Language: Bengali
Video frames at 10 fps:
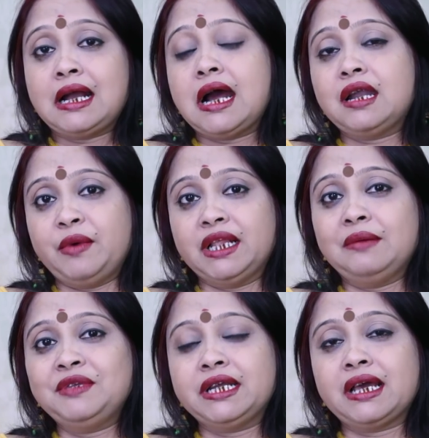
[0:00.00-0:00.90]

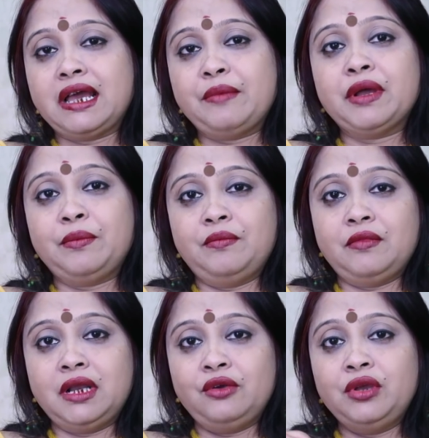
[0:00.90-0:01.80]
কাঠবাদাম যেটাকে আমরা
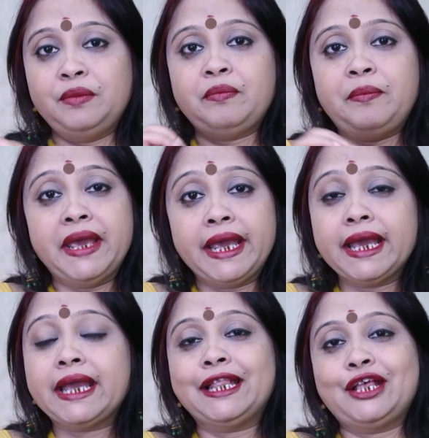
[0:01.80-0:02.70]
মানে ওই
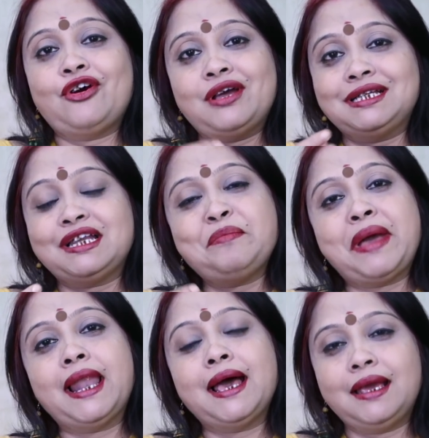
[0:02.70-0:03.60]
ভেঙে খেতে হয় যেটা
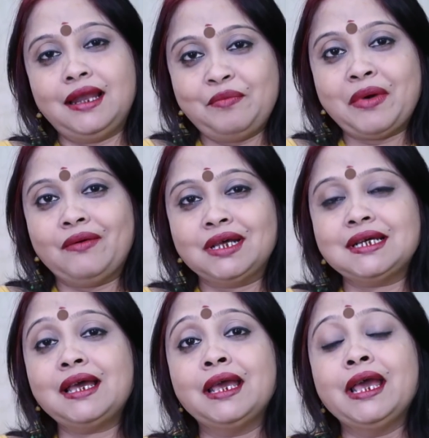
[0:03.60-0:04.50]
মেলায় গেলে পাওয়া
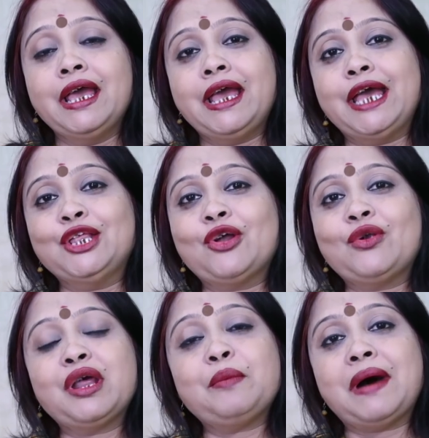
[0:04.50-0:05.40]
যায় এই
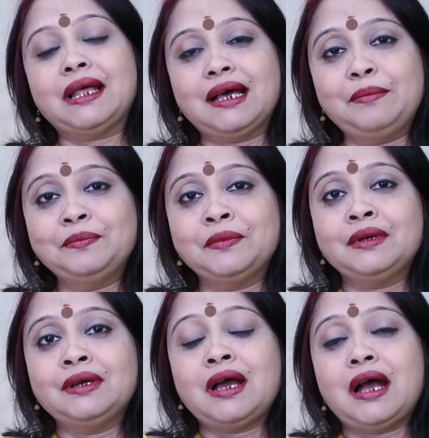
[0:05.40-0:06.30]
ধরনের বাদাম
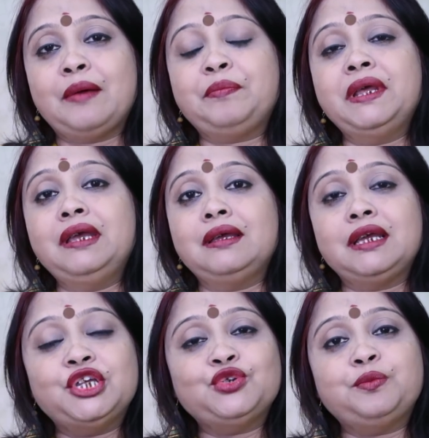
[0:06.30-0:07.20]
আপনি
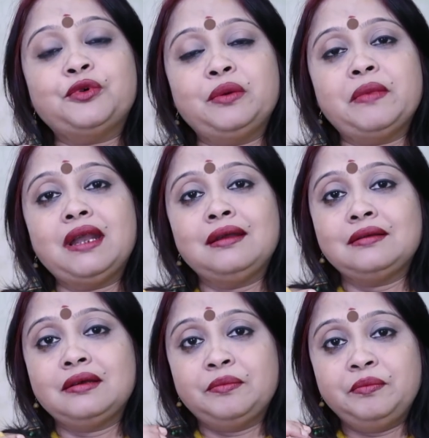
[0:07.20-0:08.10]
কিছু পরিমাণ
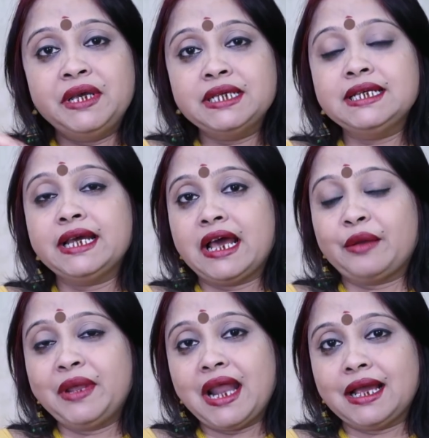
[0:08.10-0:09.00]
ভিজিয়ে
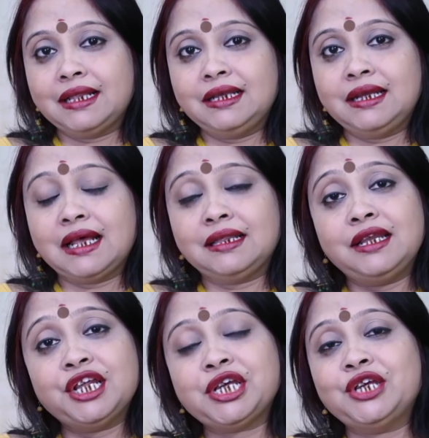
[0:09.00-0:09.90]
রাখবেন আগের দিন
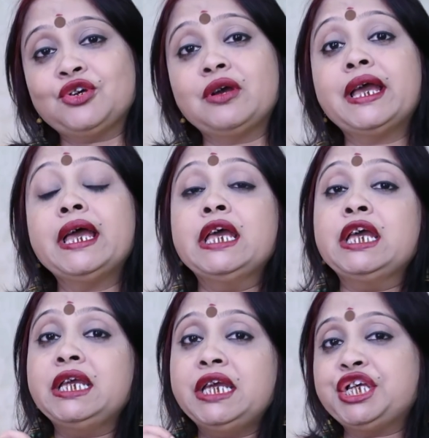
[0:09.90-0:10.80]
রাত্রিরে সেই সঙ্গে
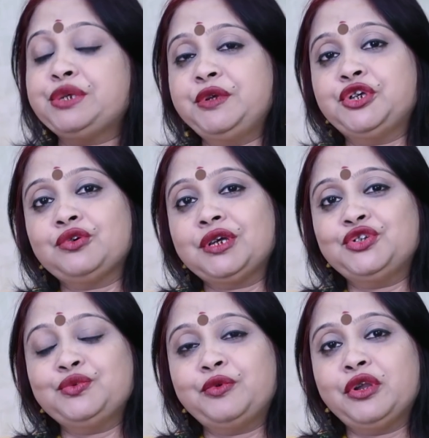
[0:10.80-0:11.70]
কিশমিশও
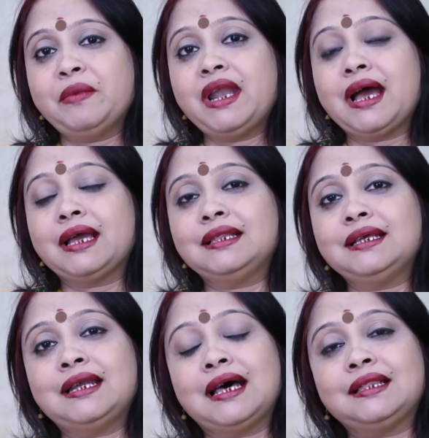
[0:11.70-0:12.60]
কিছু পরিমাণ আগের
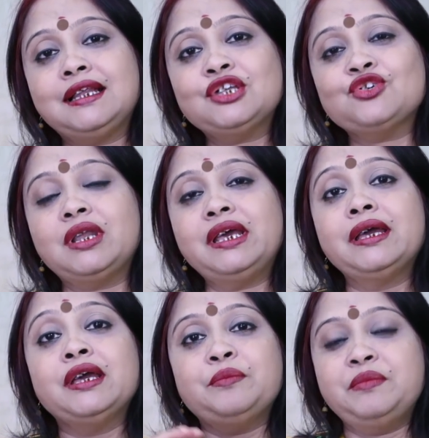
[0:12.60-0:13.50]
দিন রাত্রিরে জলে
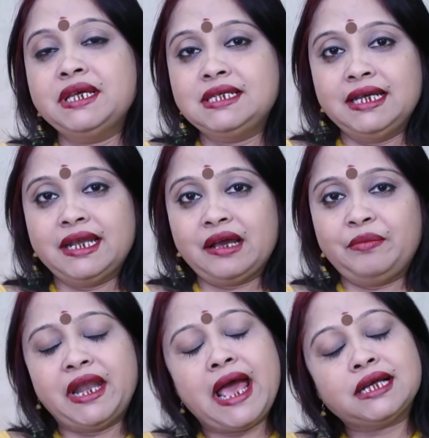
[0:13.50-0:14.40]
ভিজিয়ে
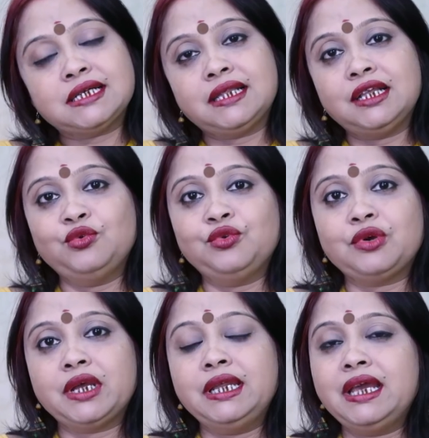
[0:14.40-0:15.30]
রাখবেন একসাথে
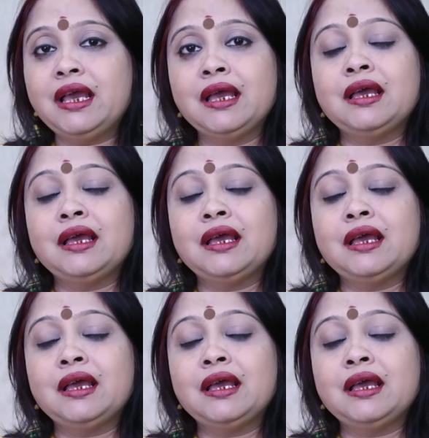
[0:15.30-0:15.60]
দুটোকে নিয়ে